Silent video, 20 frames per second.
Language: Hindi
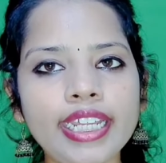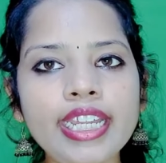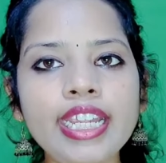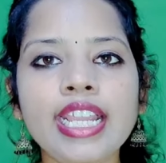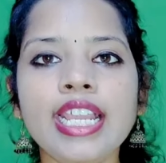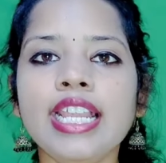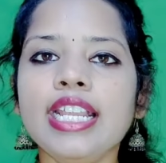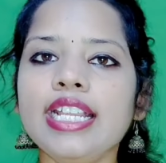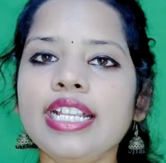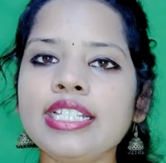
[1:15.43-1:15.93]
ही
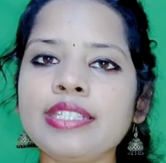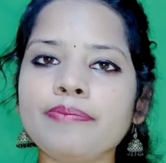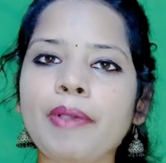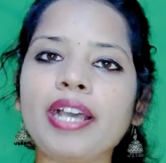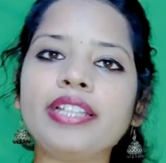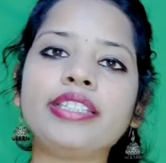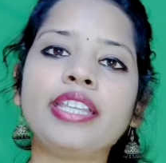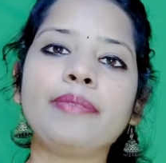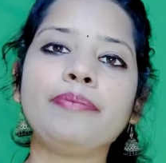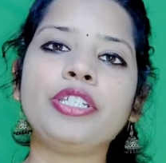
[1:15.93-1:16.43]
इस
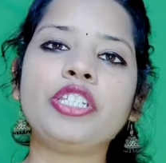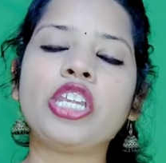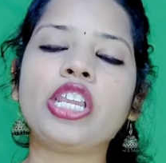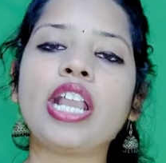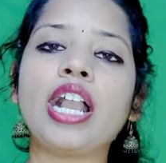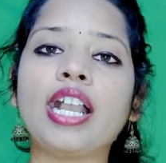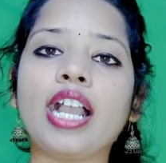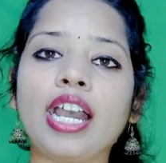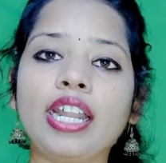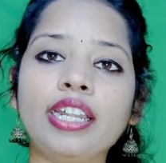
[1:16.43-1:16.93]
बात के पीछे
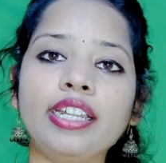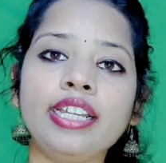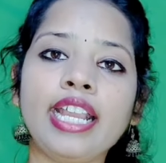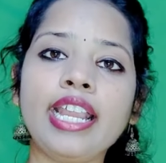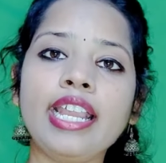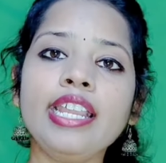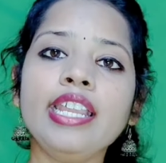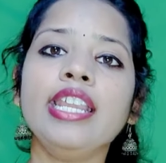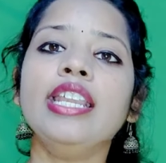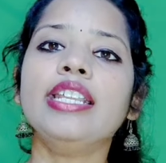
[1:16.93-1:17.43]
का कारण
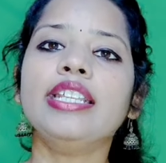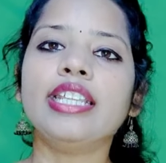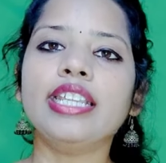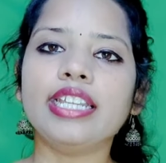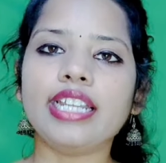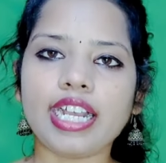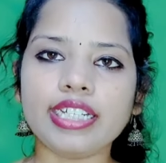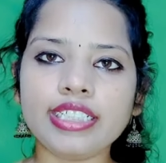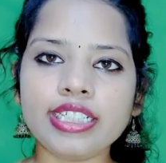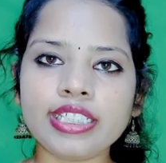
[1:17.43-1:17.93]
है
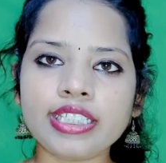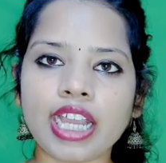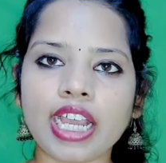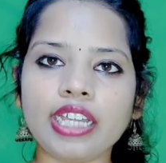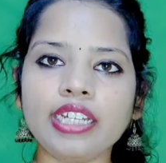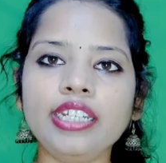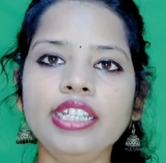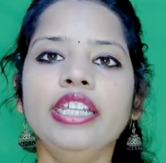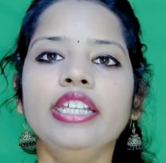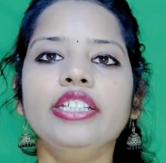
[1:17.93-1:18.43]
कि
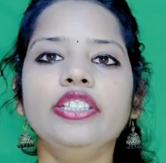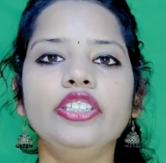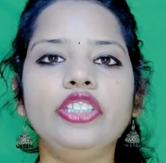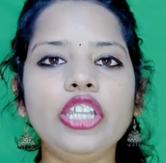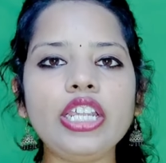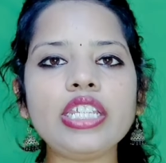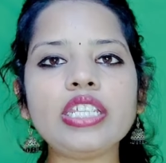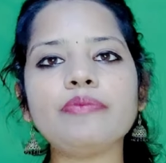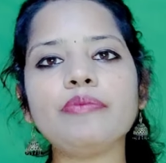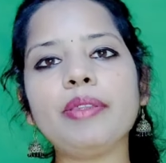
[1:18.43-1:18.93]
राजस्थान
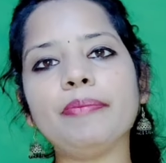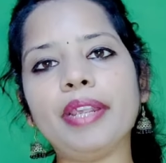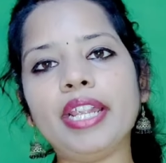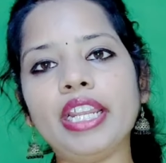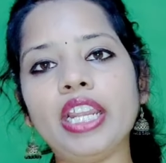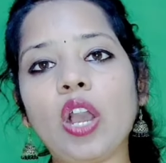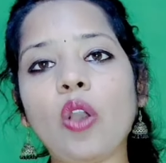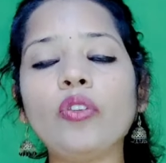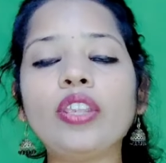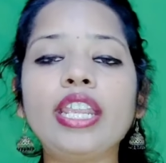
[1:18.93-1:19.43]
देश में
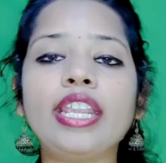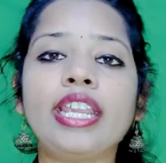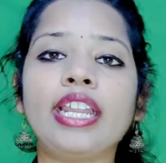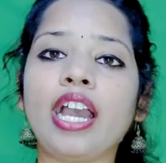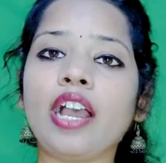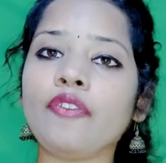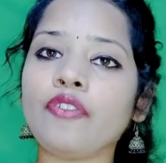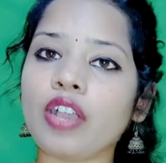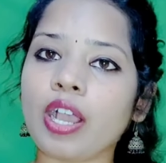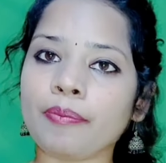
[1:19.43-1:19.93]
महिलाओं के
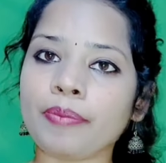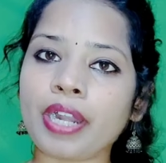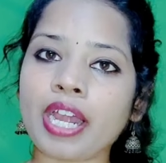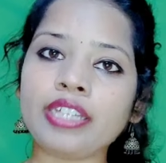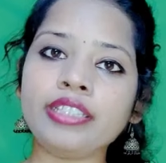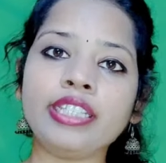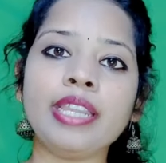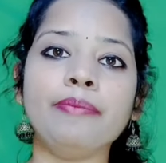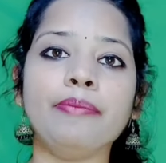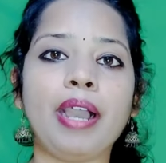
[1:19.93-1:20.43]
खिलाफ
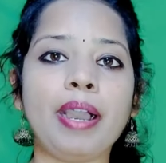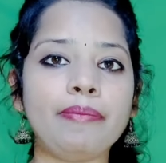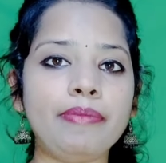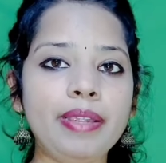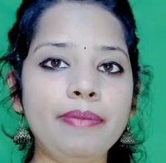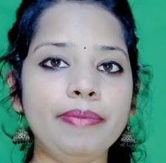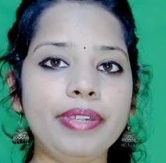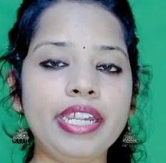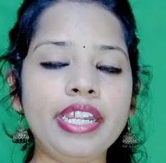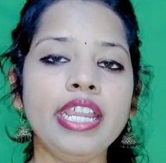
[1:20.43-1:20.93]
अपराध के
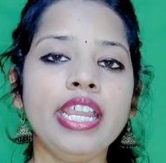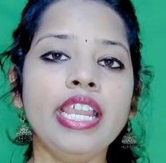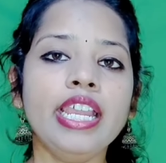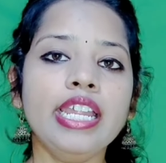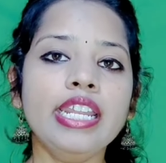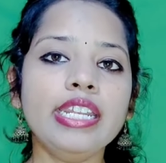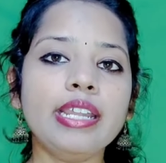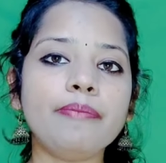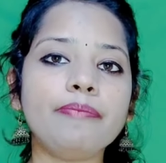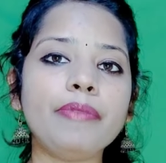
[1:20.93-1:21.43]
मामले में
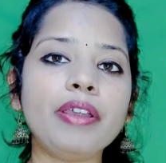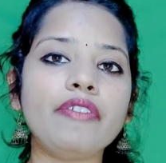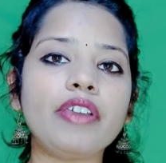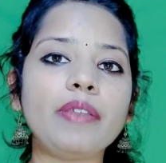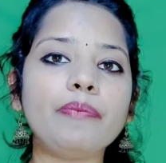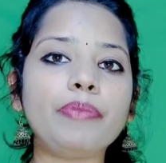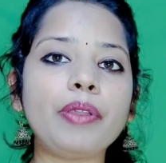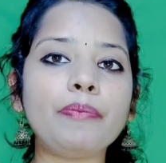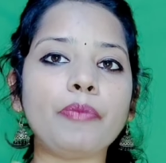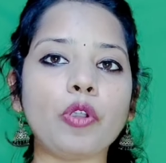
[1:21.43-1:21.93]
नंबर
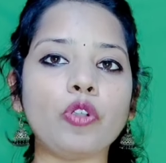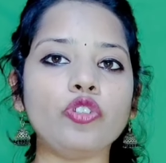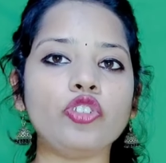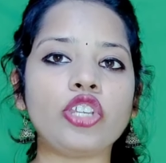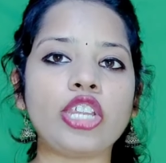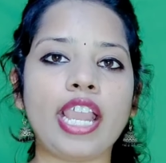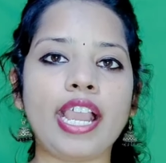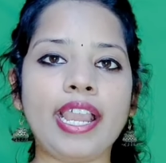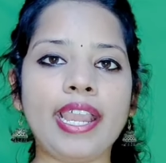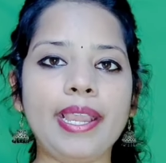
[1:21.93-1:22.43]
वन पर
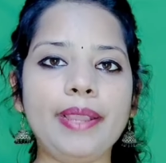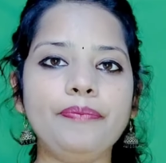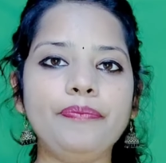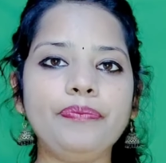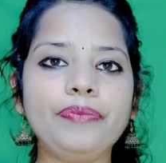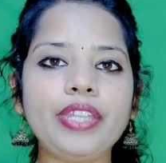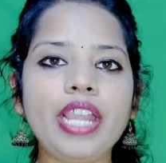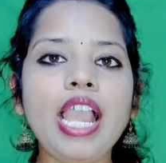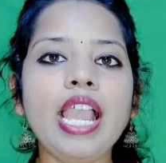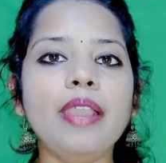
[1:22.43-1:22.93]
पहुंच गया है
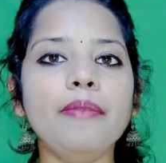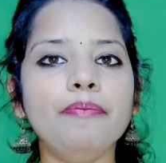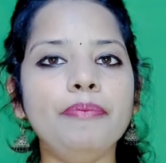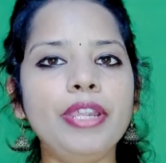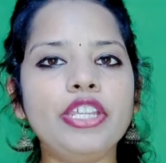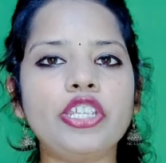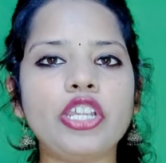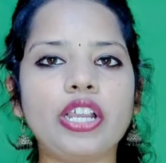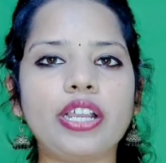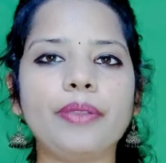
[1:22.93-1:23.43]

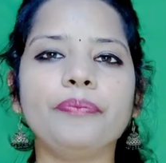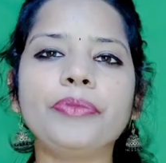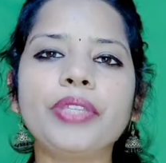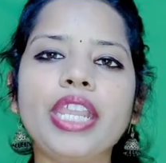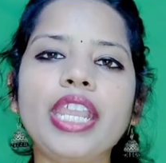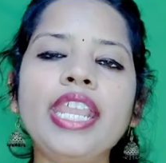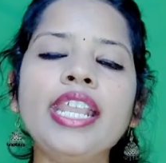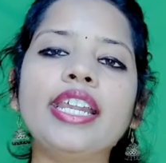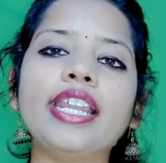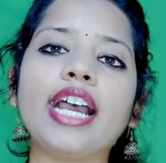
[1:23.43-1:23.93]
बेशक
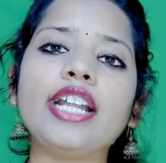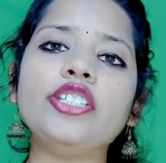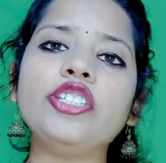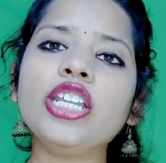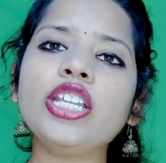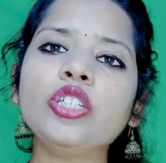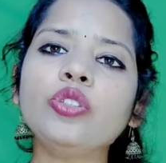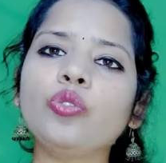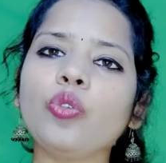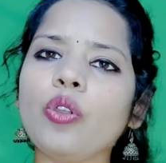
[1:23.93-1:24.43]
एक
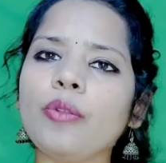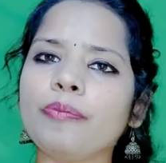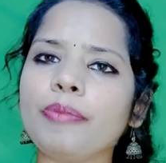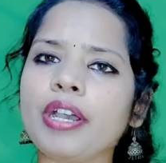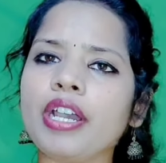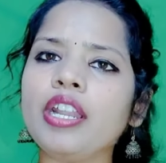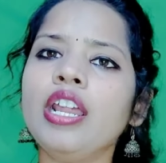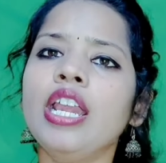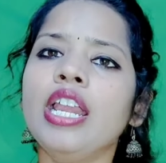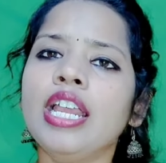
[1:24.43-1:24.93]
राज्य के तौर
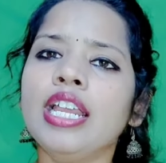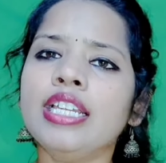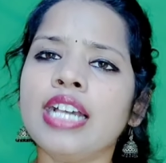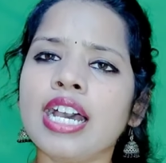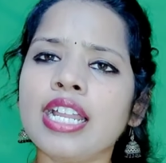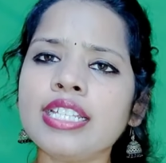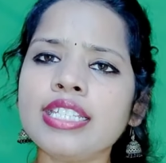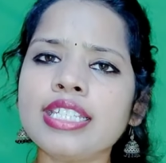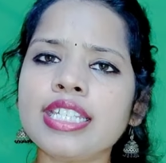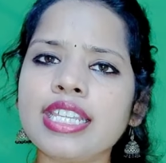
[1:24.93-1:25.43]
पर
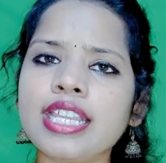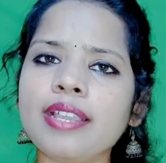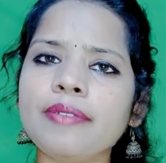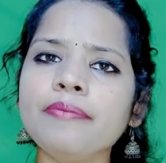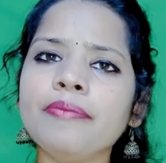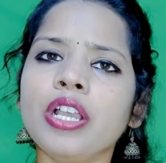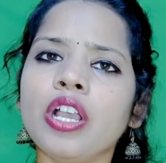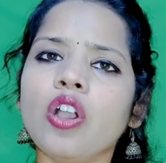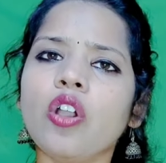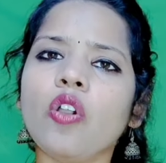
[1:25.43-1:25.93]
हर
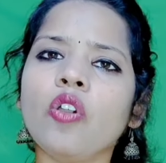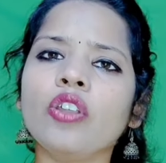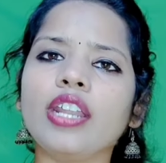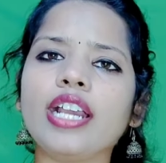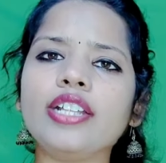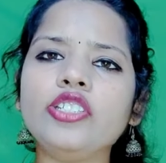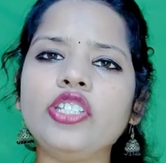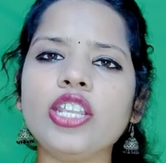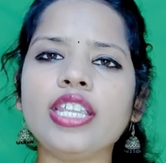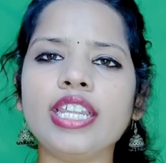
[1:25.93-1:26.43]
सीएम और
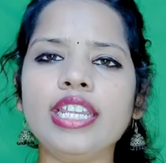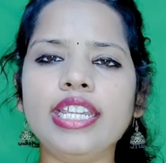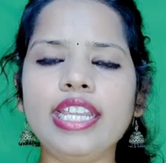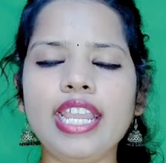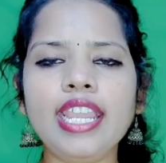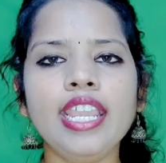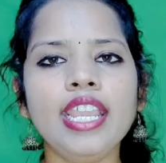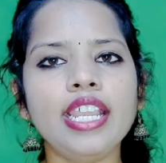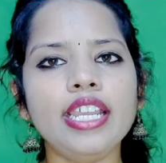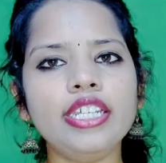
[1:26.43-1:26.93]
राज्य के
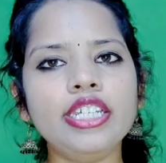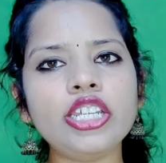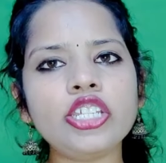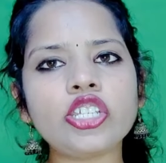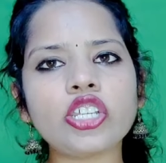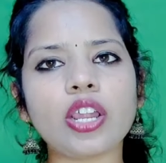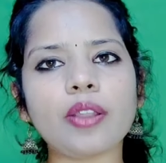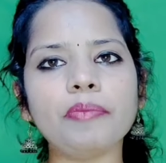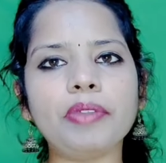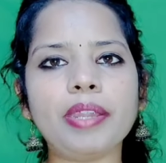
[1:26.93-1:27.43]
लिए ये
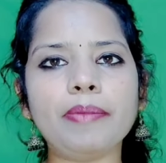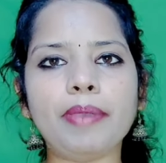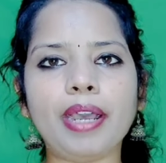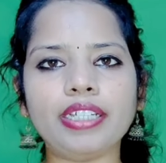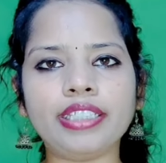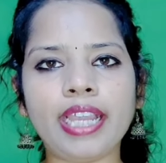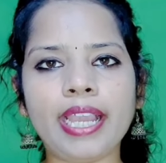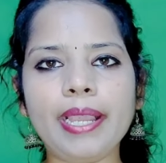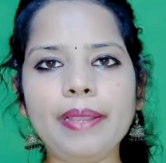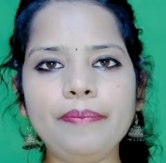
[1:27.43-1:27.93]
शर्म की
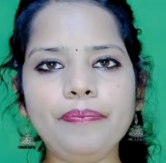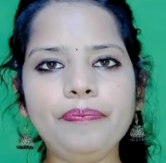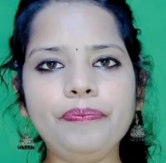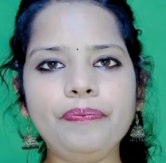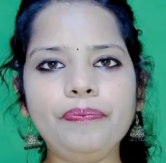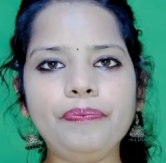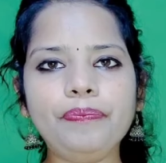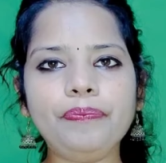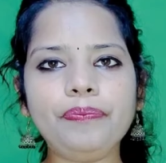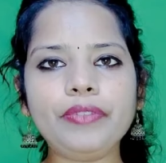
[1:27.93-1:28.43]
बात है
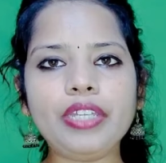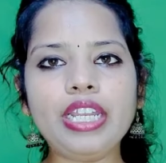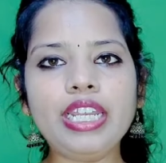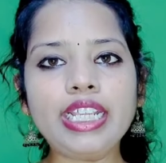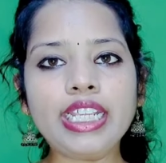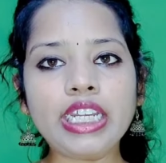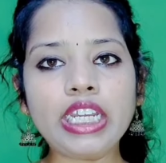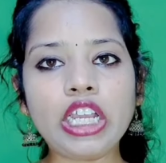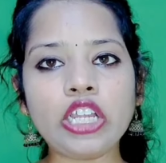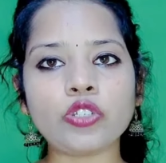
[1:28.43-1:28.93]

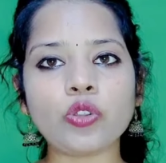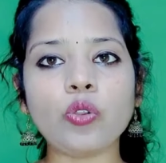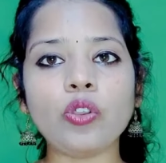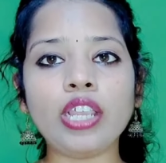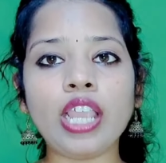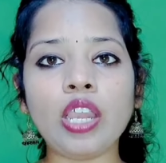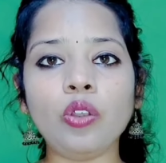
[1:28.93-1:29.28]
लेकिन अशोक